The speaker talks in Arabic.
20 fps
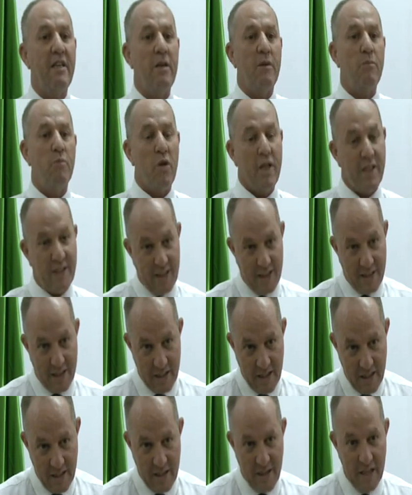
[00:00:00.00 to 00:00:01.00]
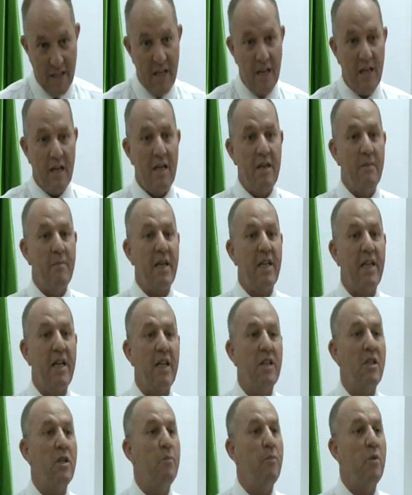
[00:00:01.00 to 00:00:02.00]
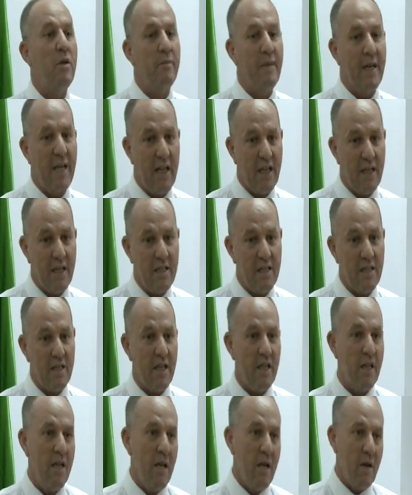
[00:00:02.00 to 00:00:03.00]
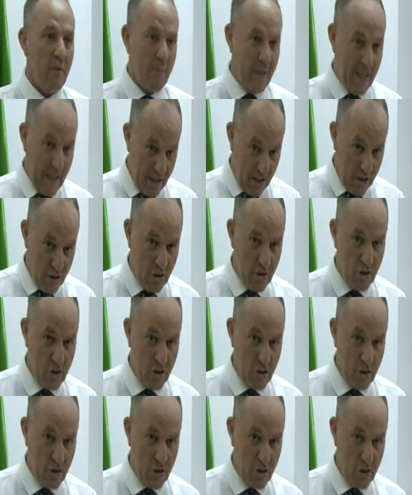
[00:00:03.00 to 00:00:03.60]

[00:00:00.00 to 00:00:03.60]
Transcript: المؤطرين المكاتب والمراكز مراكز